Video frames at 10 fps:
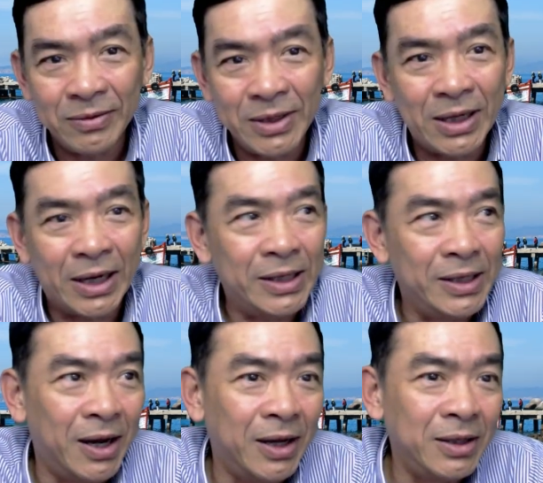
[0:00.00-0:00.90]
là cái
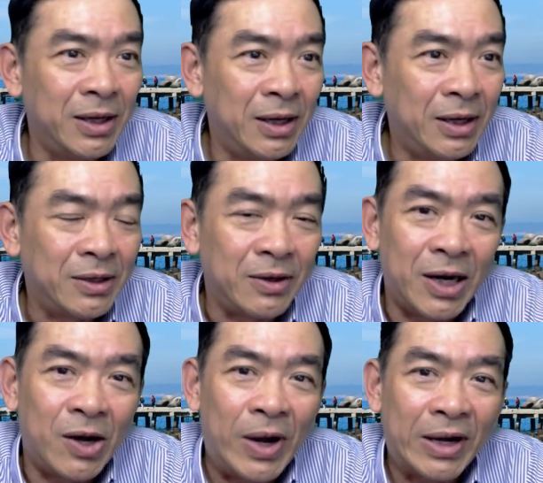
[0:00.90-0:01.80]
giới gọi là
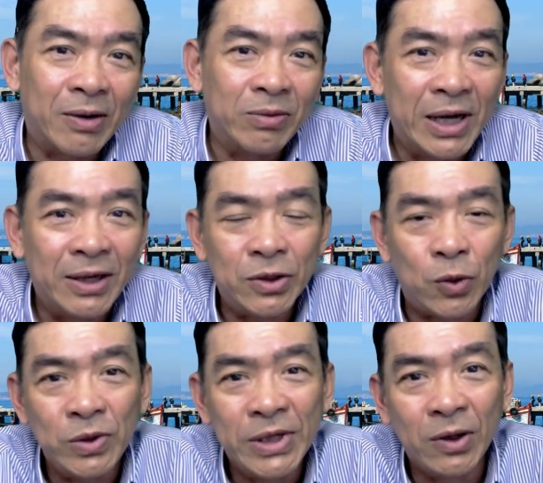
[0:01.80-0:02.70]
hoạt động dân chủ
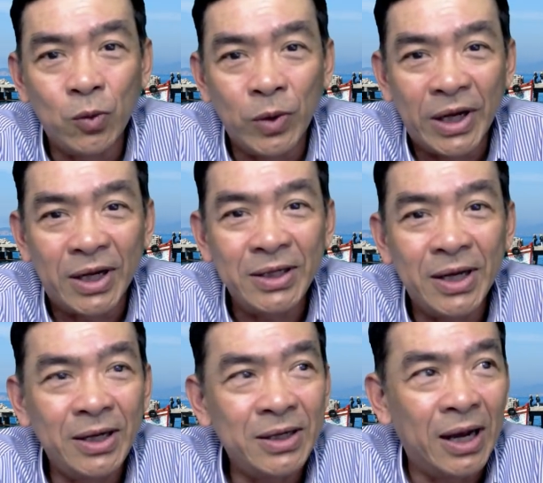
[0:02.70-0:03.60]
nhân quyền
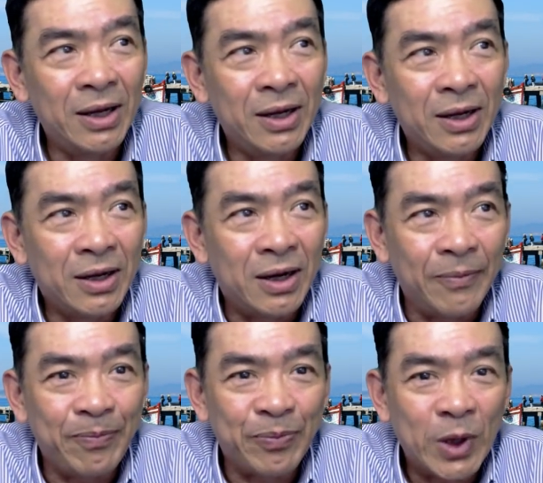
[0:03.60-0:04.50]
giới
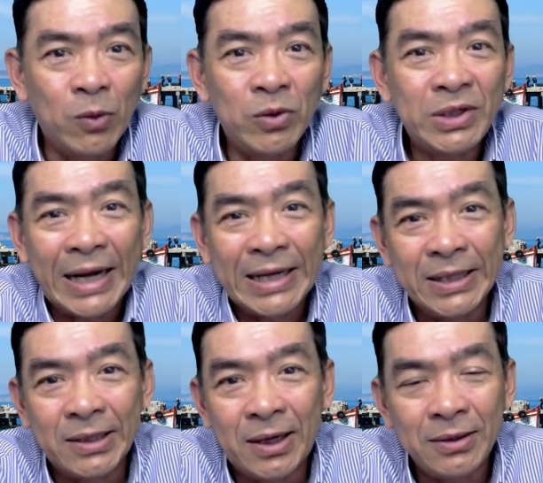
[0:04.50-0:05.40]
um, đấu tranh gì
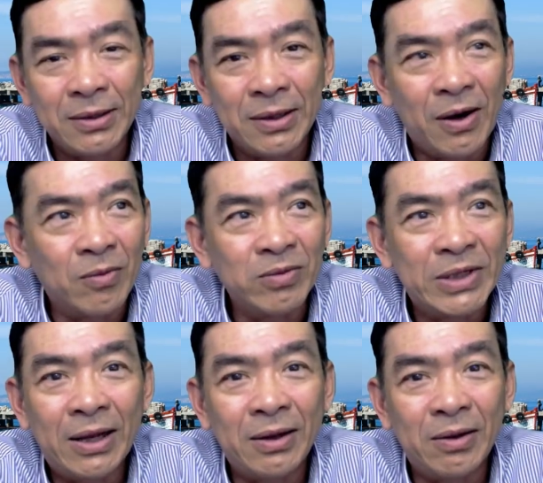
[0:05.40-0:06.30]
đó thì họ cũng sẽ
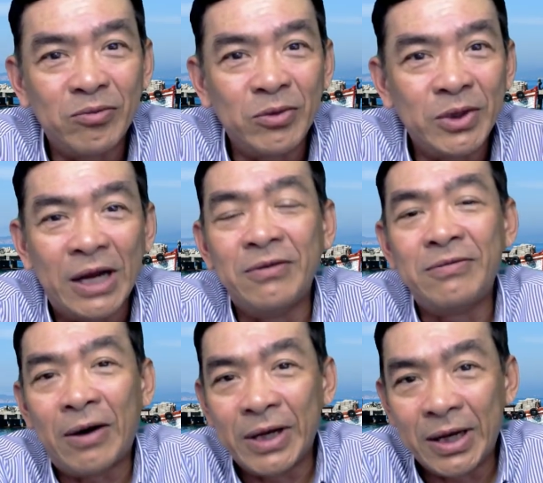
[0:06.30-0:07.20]
um, dịnh
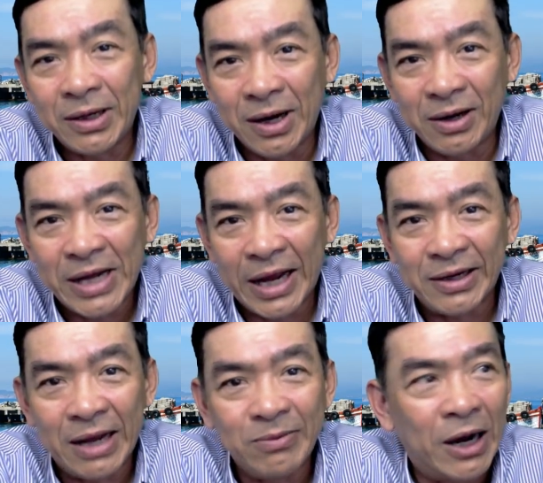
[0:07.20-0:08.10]
vào những cái cớ này
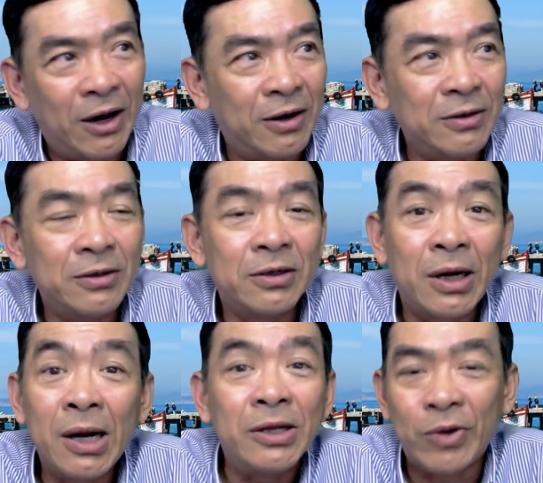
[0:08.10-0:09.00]
để mà họ đưa ra rất
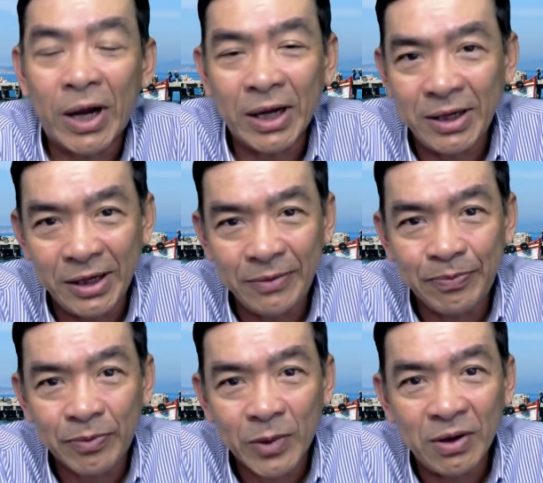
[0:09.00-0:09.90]
là nhiều các ý kiến
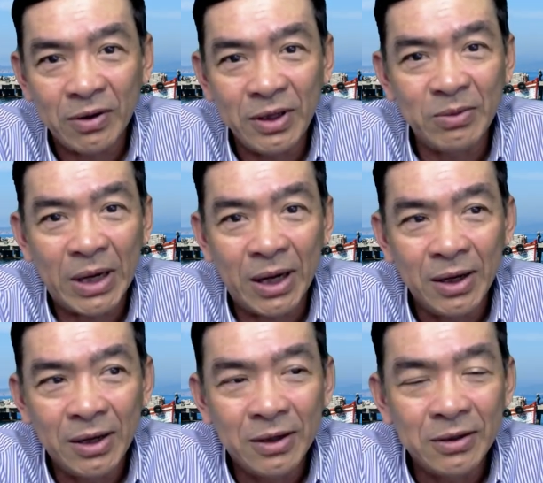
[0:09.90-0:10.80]
nhưng mà
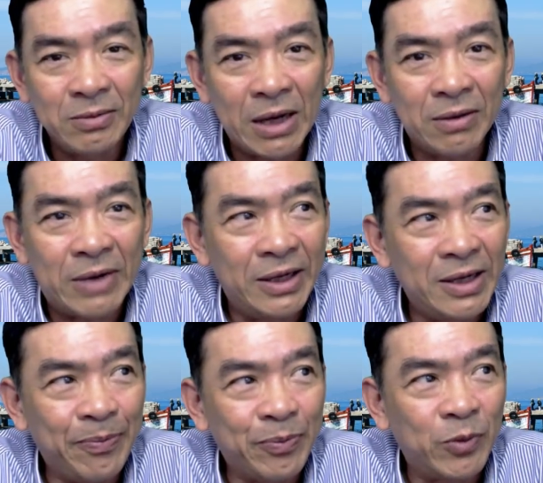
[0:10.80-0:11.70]
chúng ta phải
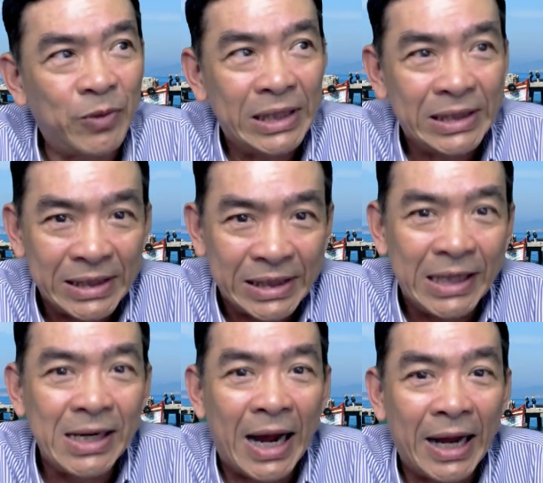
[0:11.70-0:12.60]
um, phải nghĩ
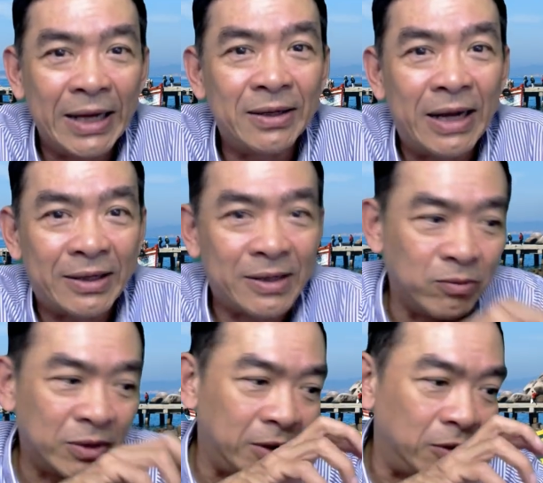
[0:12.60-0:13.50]
lại là trong
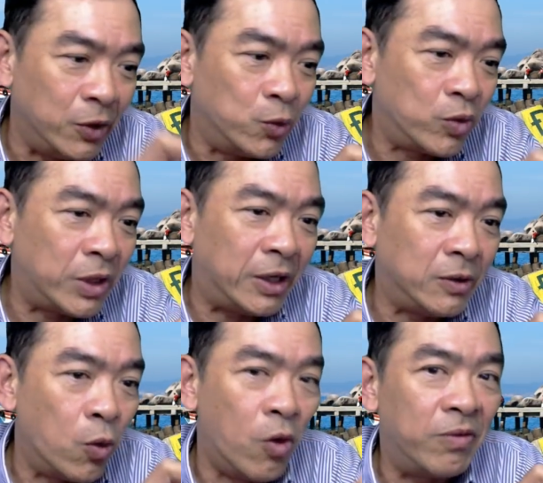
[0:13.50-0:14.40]
cái điều kiện
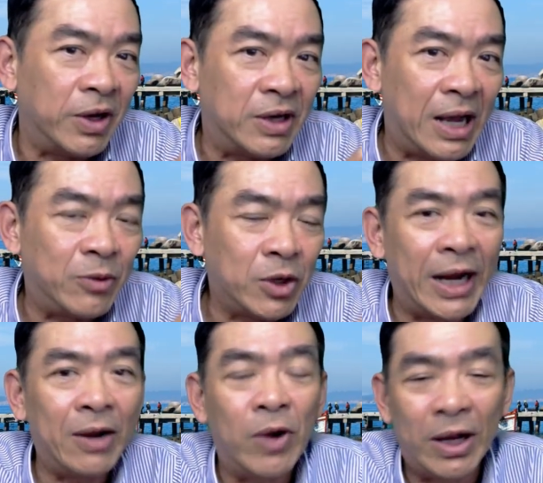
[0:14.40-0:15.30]
của Việt Nam nó khác
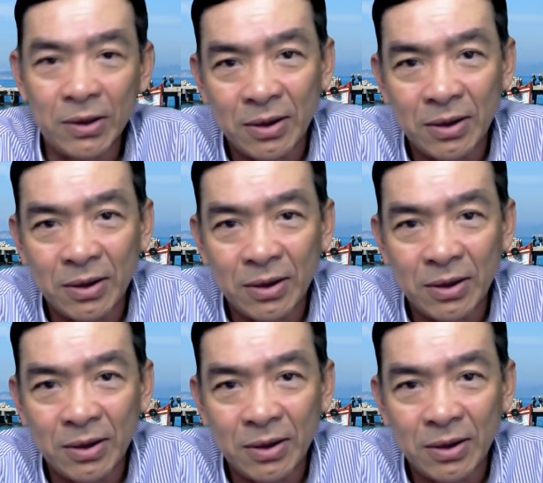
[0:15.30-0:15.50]
hoàn toàn